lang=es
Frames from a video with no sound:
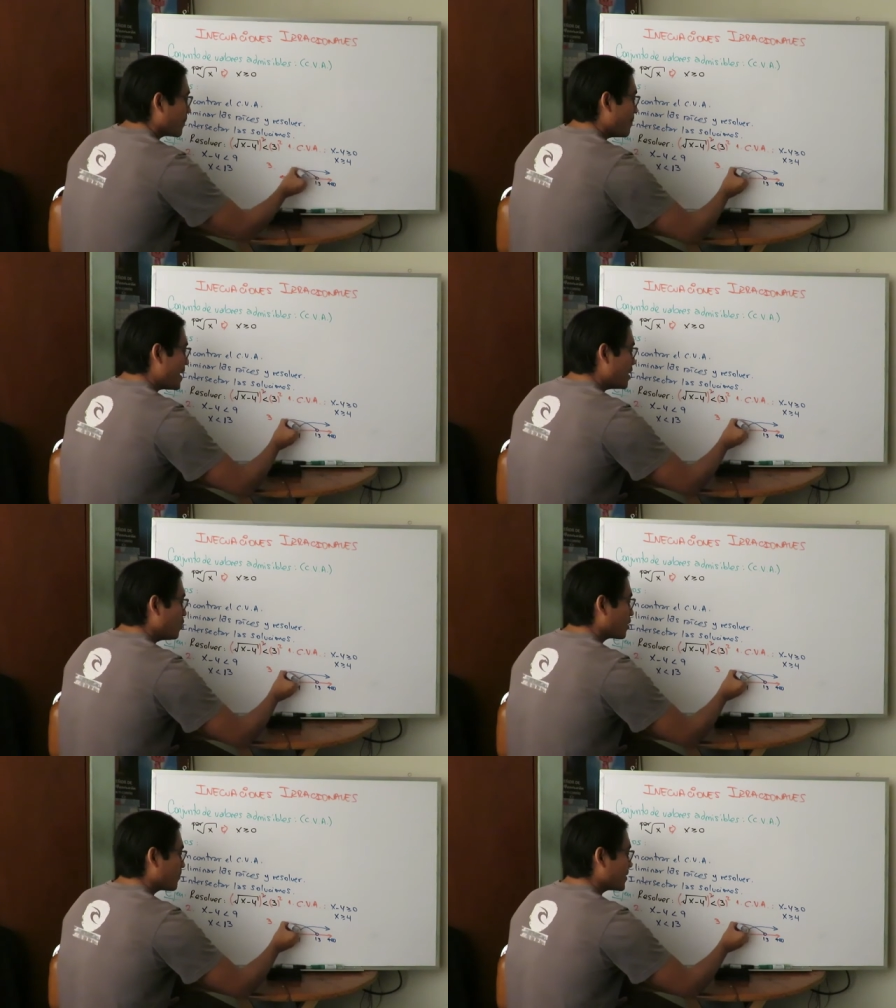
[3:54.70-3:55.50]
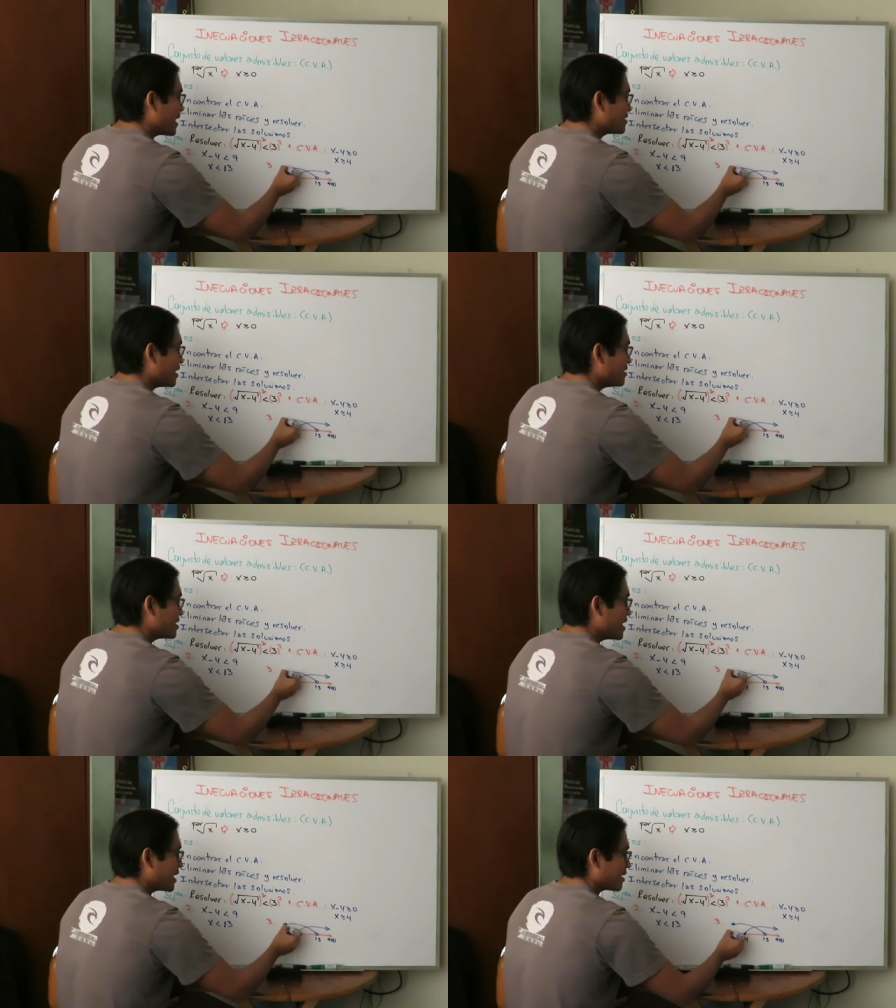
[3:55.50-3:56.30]
menor, hacia la
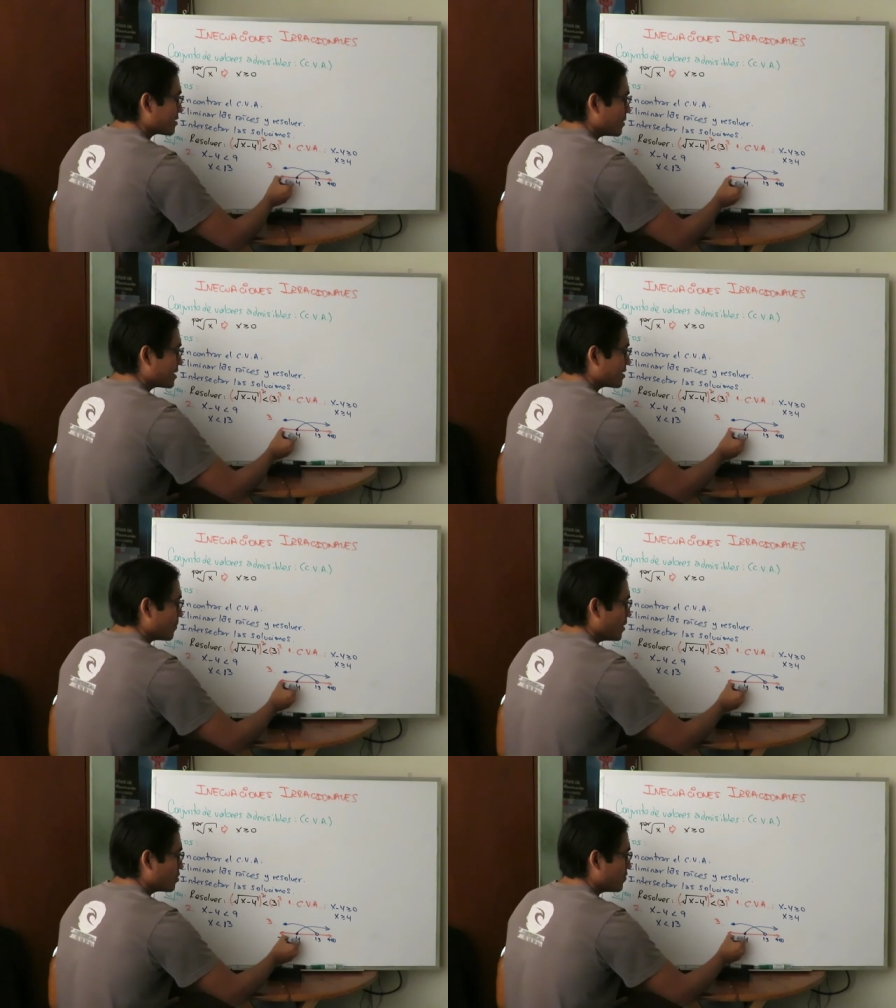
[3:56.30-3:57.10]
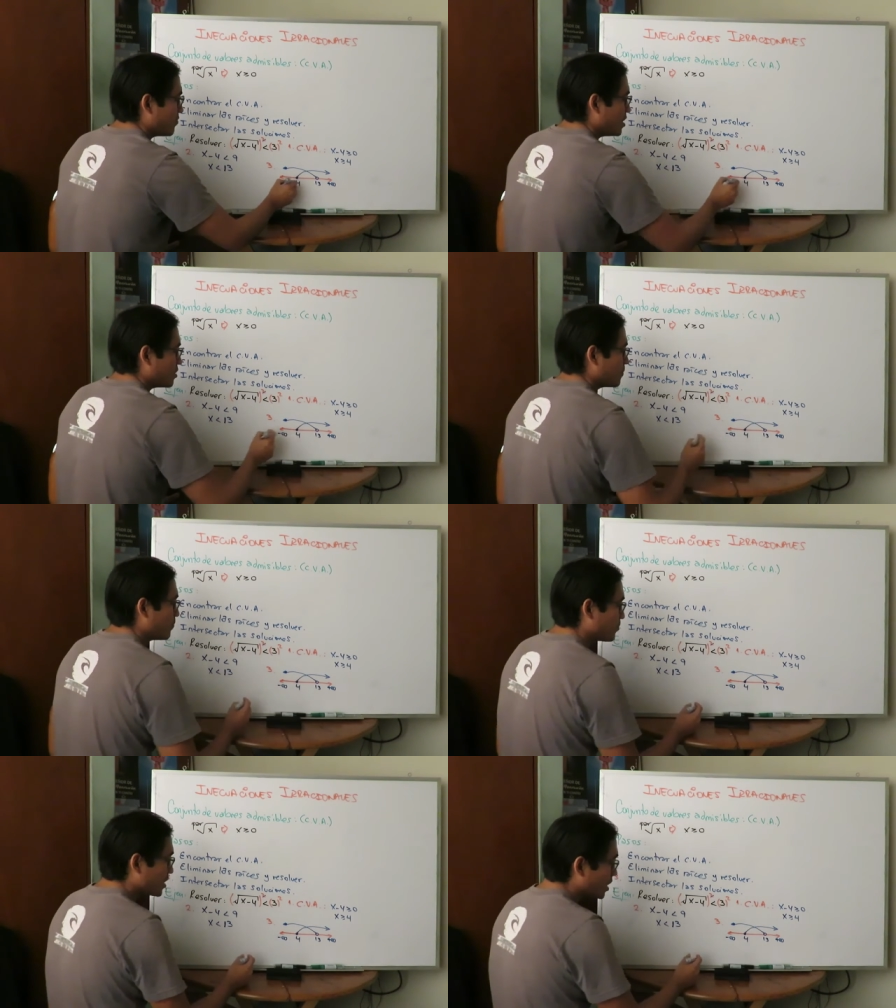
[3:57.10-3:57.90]
izquierda se va hacia menos infinito.
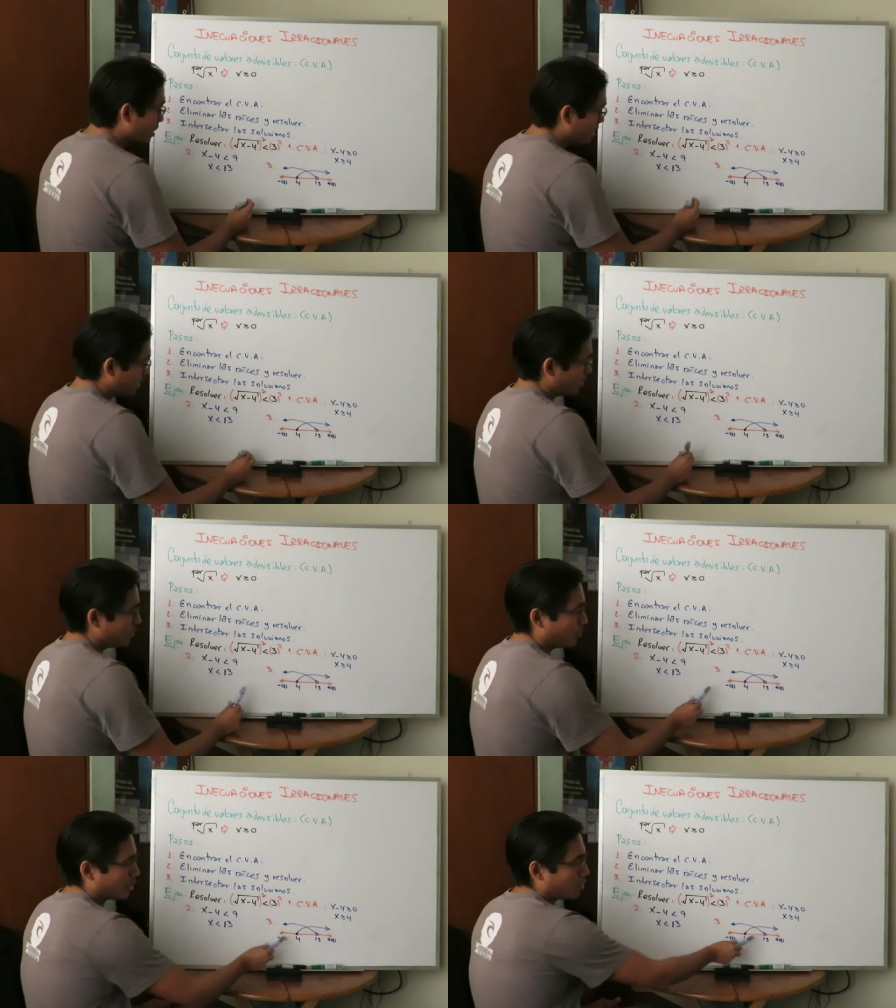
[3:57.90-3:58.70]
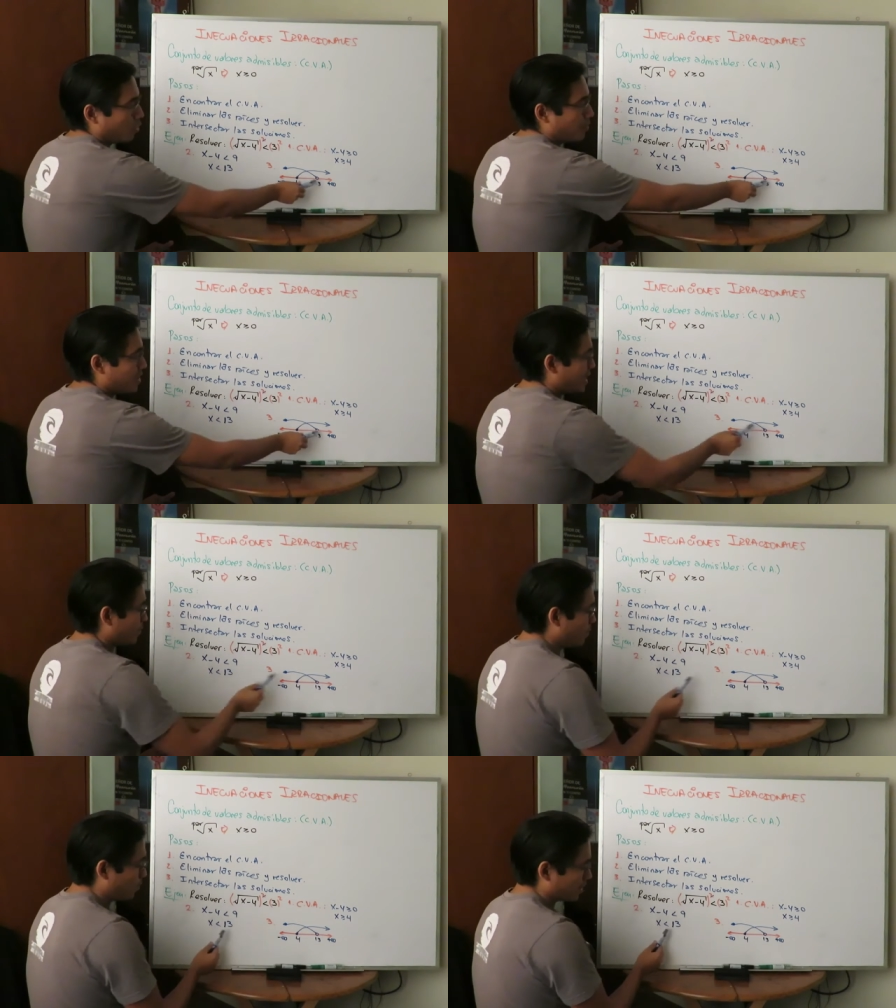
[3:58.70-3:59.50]
¿Por qué no lo
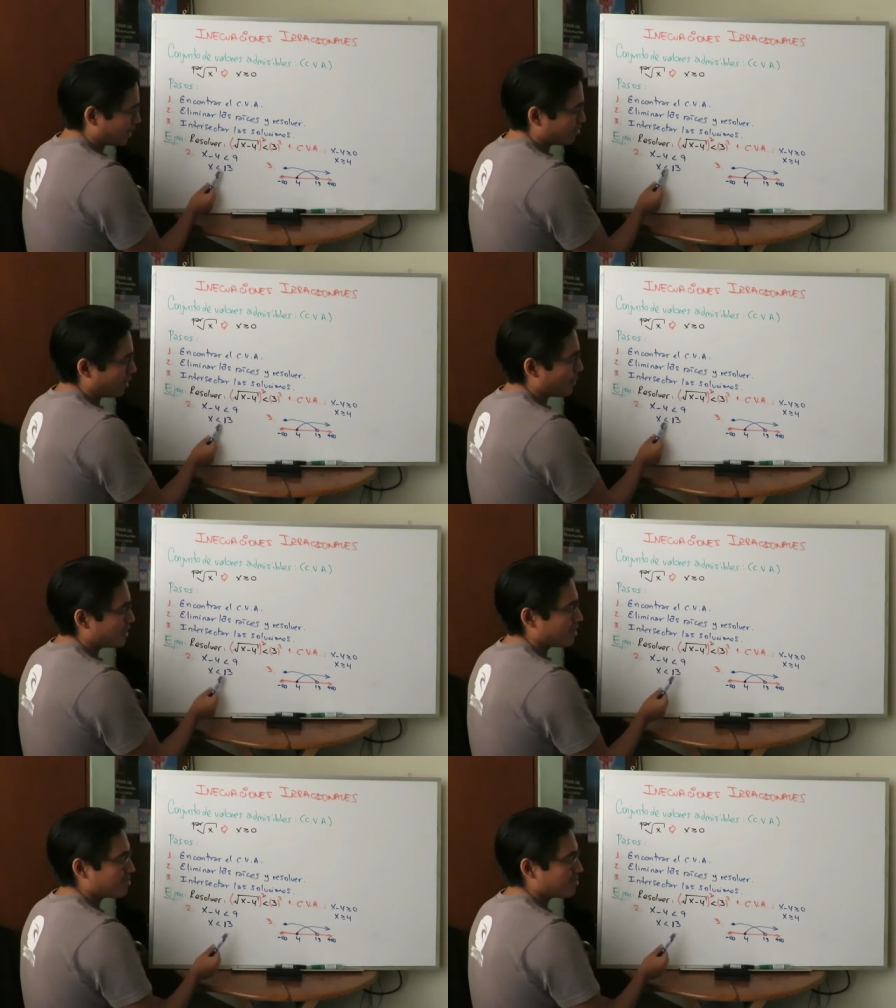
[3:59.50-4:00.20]
pintamos? Porque solamente